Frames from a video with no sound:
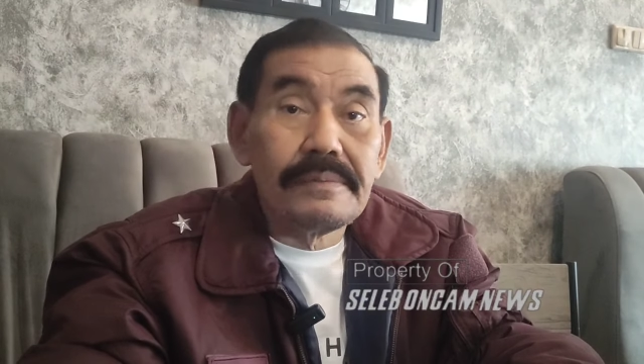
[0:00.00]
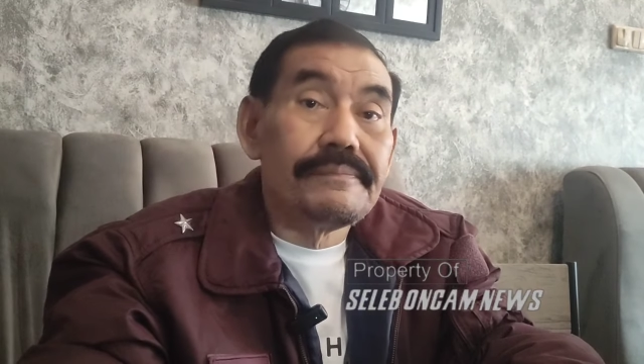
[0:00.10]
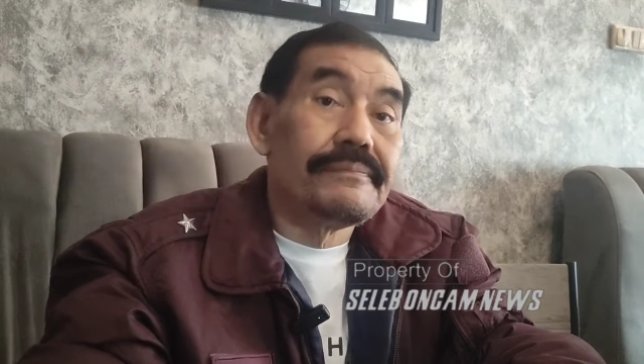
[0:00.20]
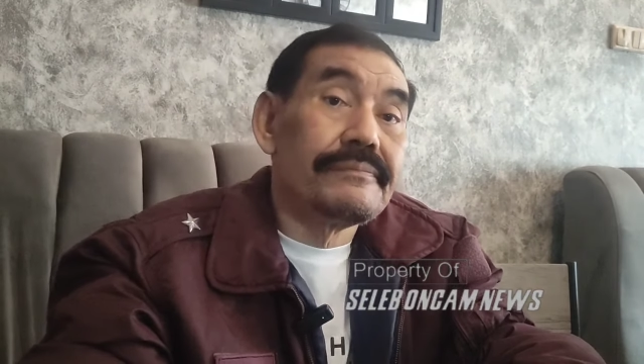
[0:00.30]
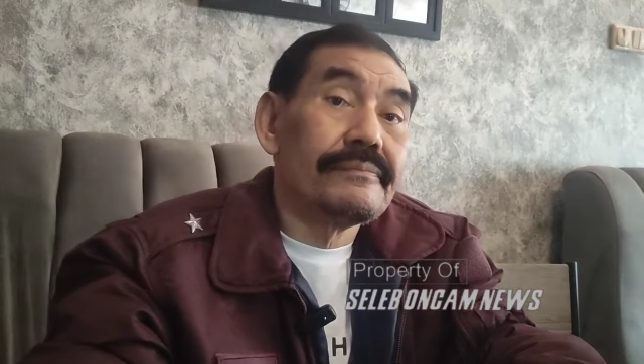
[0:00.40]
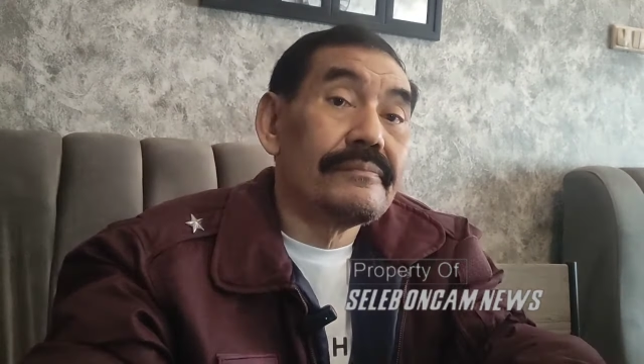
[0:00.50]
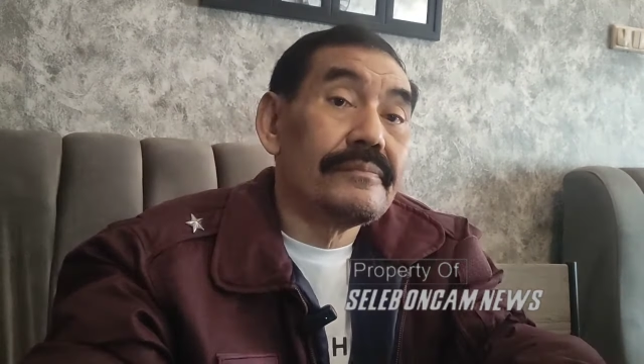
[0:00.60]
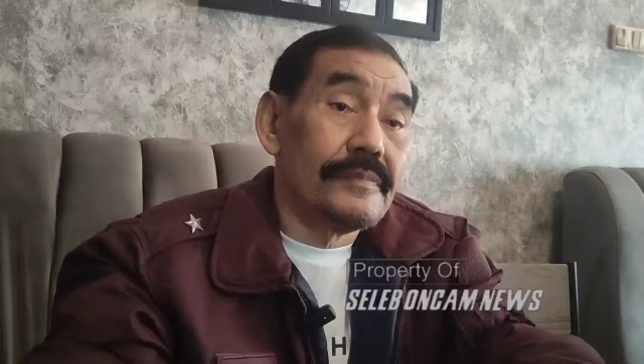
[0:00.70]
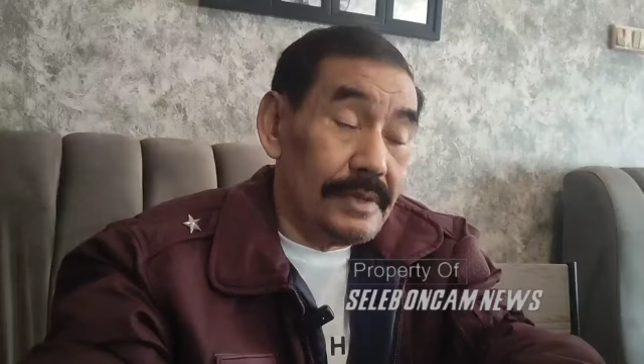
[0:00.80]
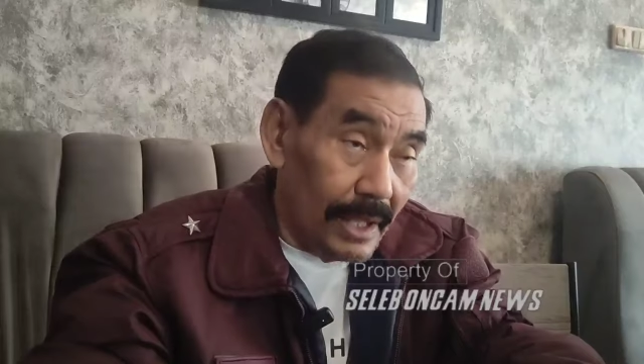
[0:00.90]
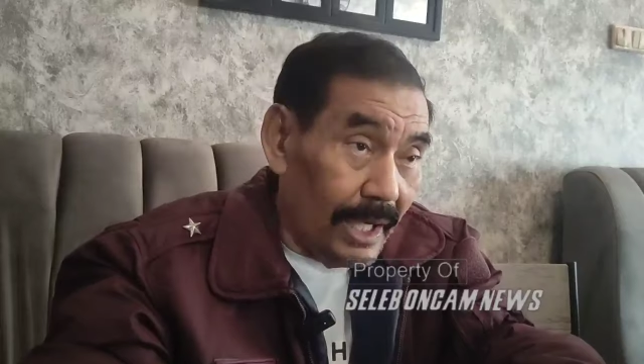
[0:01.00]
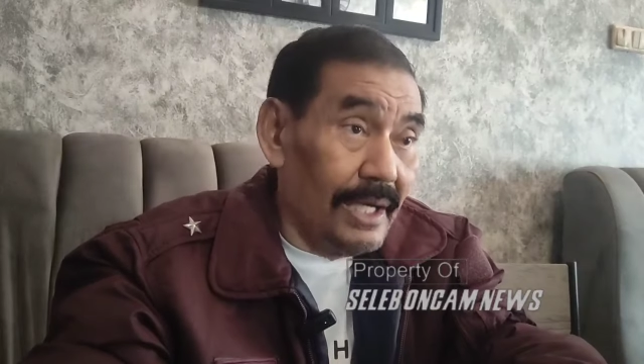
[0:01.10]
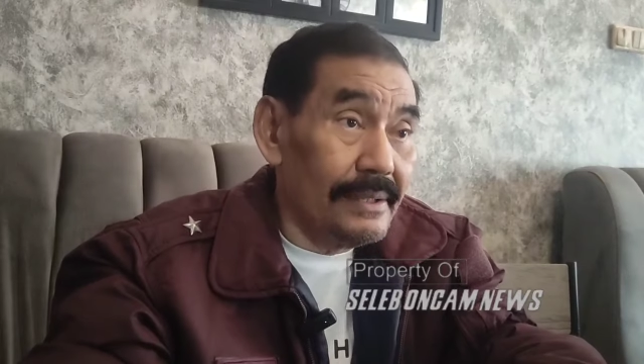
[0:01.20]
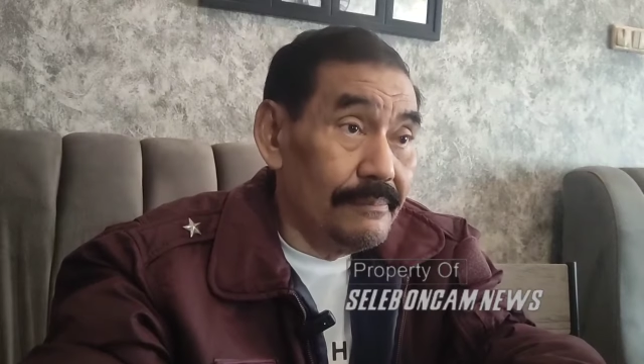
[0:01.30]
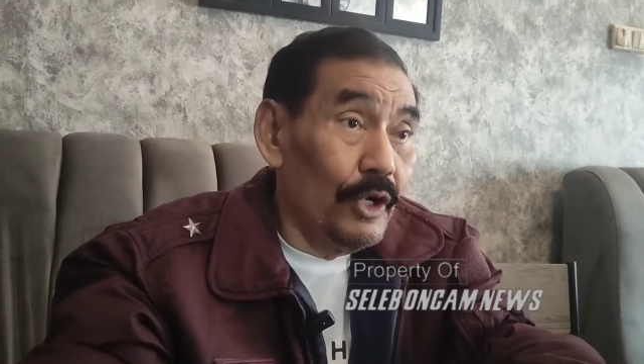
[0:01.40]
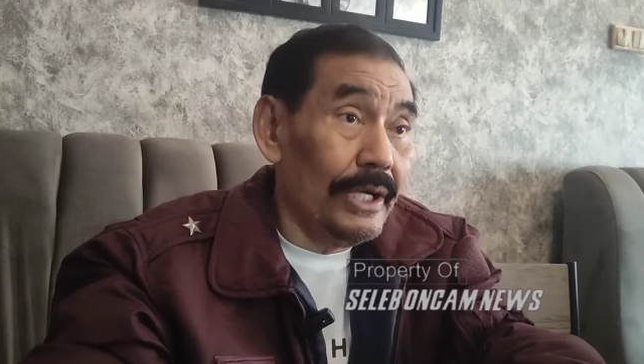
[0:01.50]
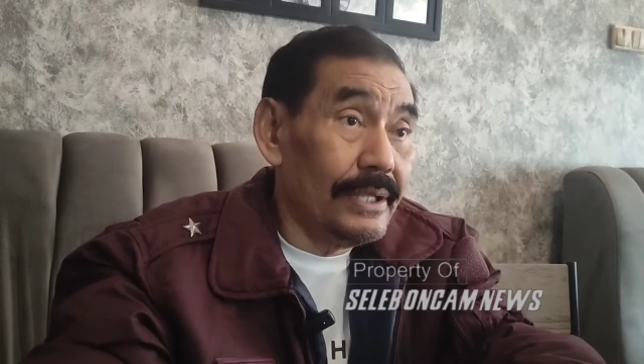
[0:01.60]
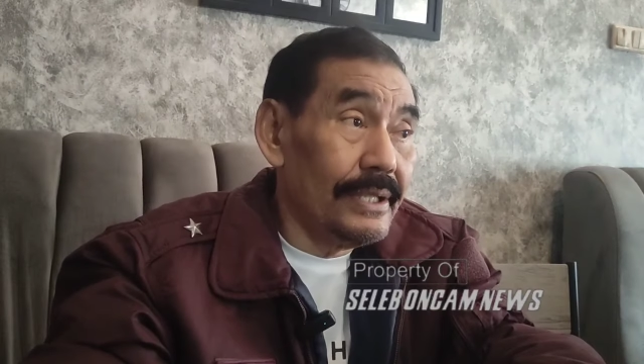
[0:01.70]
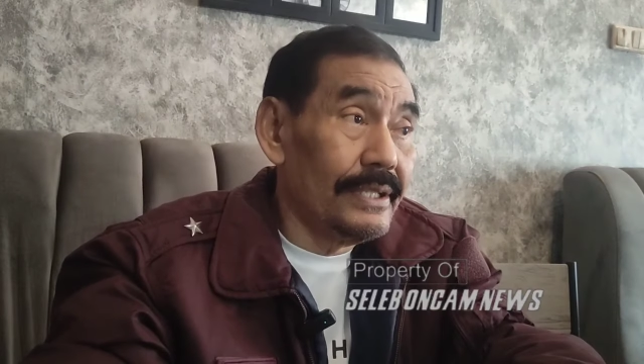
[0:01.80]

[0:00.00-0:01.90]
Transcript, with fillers: PK itu hak dia ya Pak? boleh.